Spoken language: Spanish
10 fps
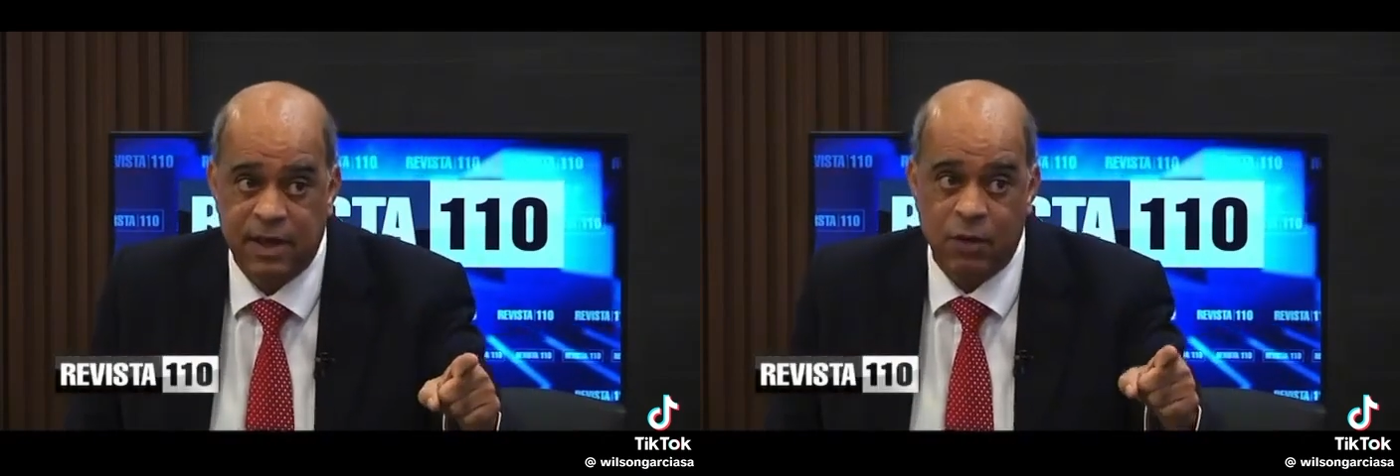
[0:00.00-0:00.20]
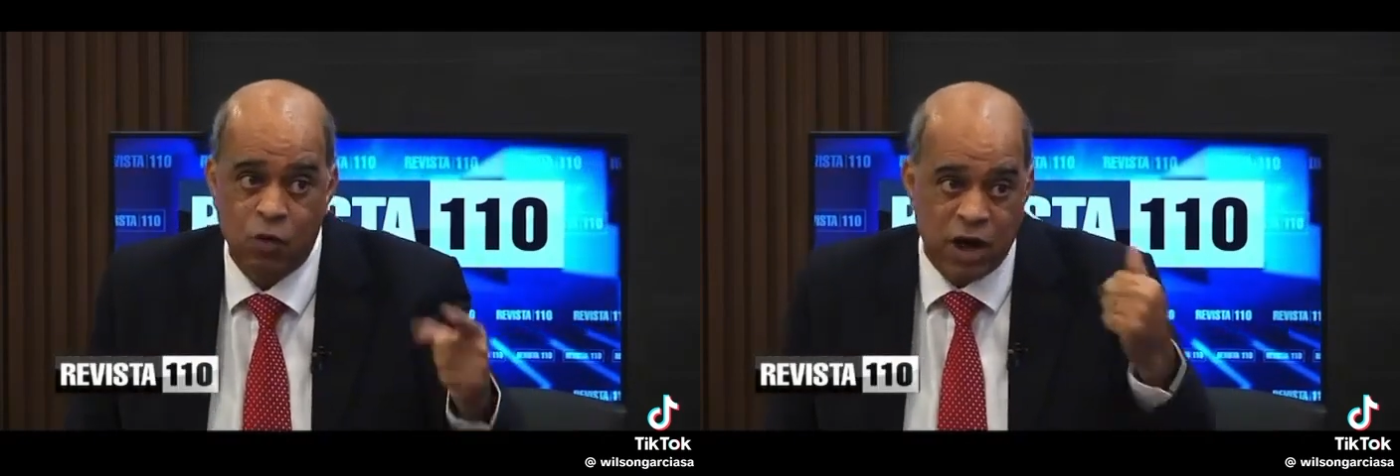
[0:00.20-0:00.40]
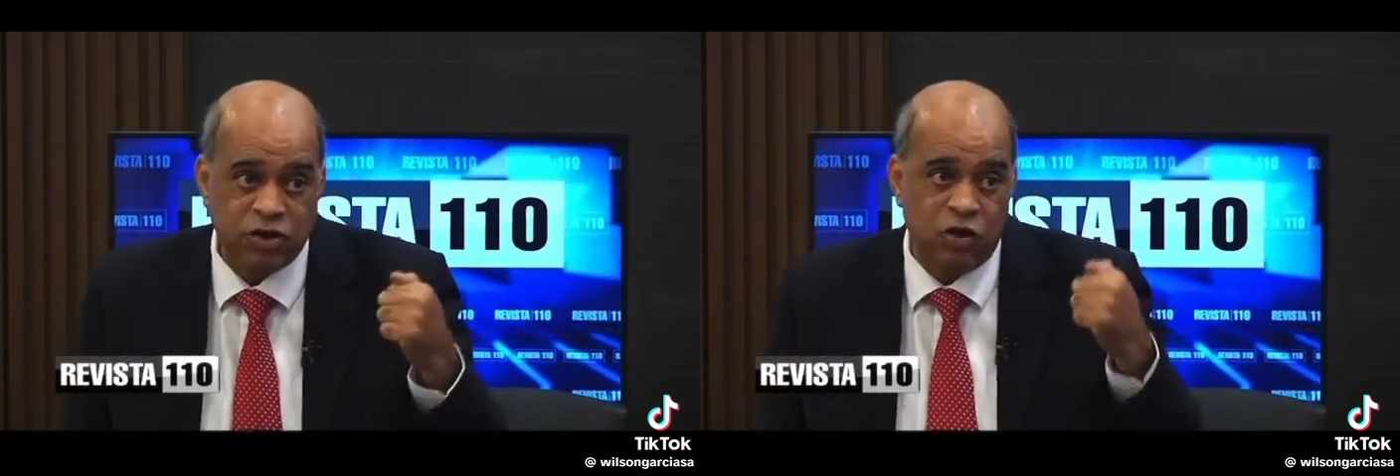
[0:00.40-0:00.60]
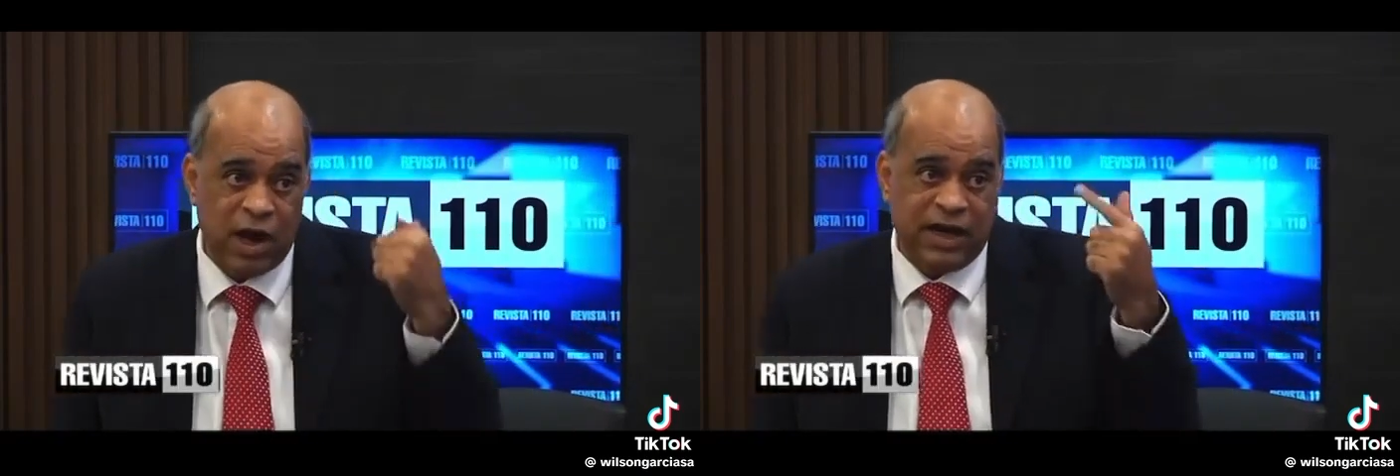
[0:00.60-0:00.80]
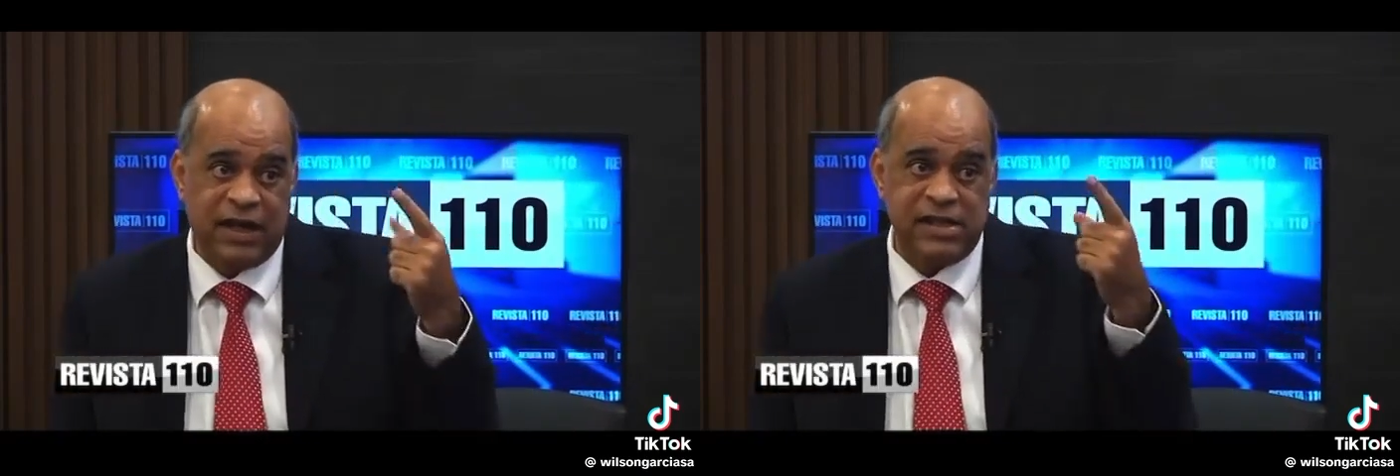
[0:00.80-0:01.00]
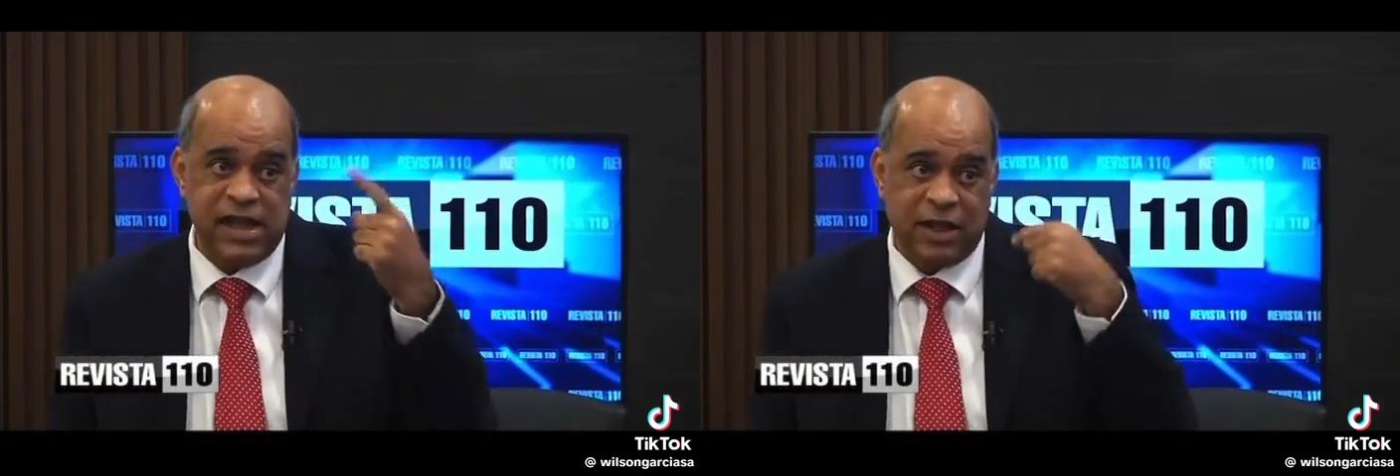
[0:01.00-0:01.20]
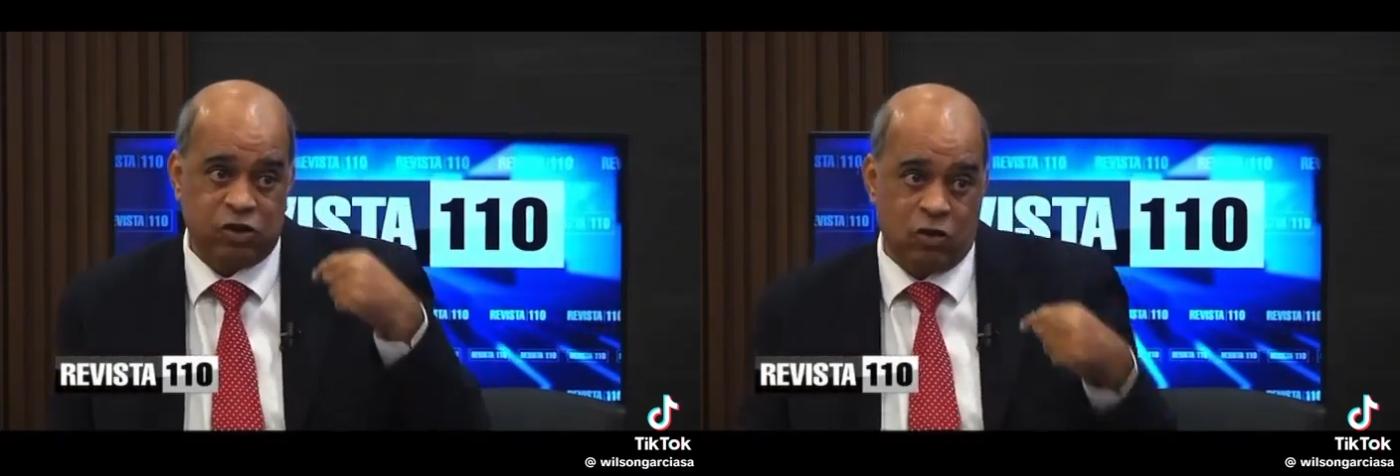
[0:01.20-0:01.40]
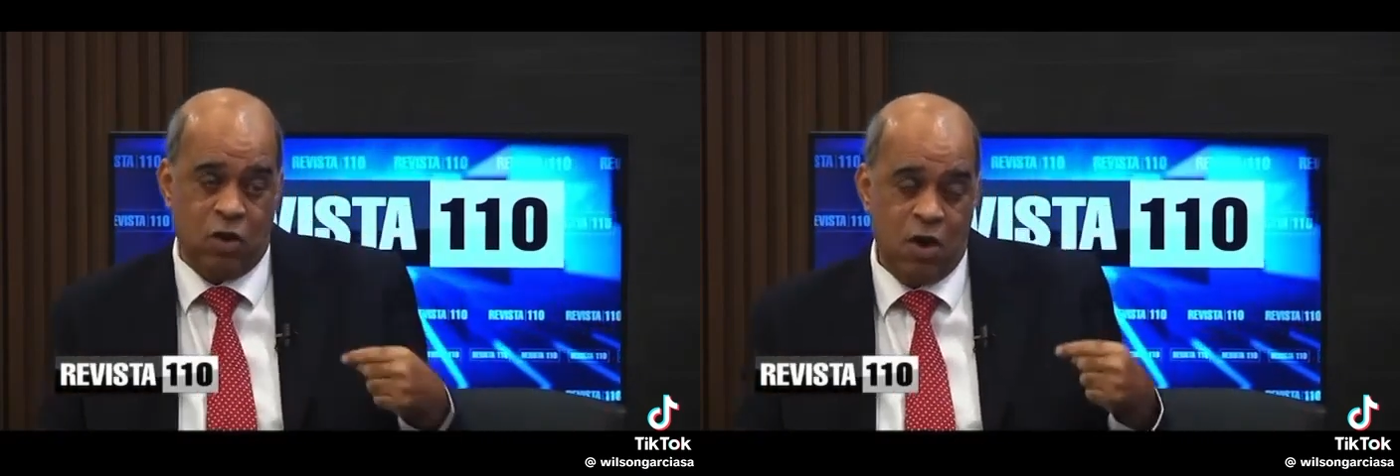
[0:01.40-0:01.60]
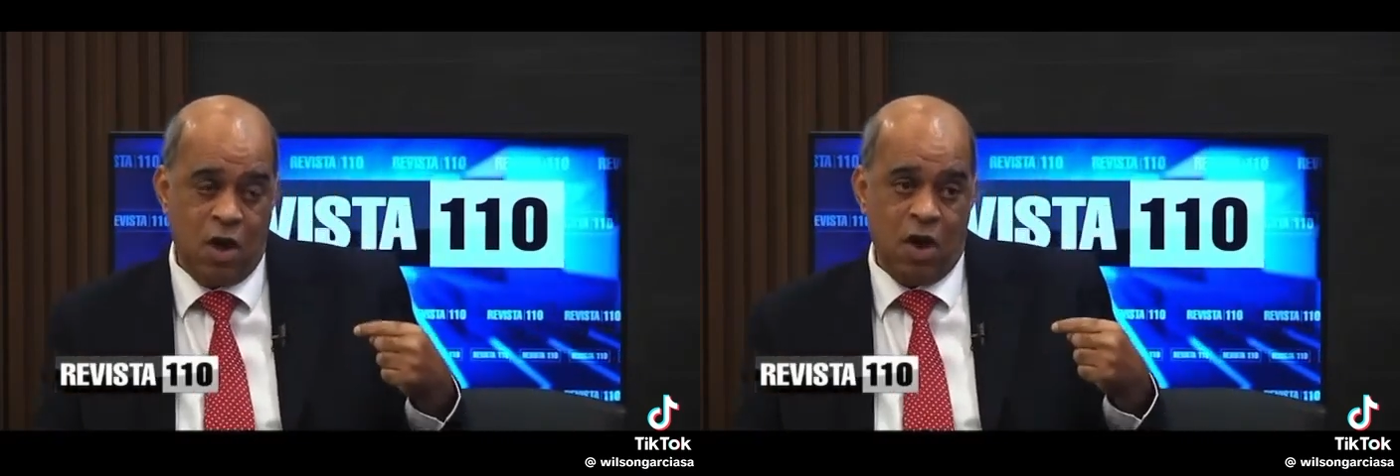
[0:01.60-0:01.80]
Wilson es el candidato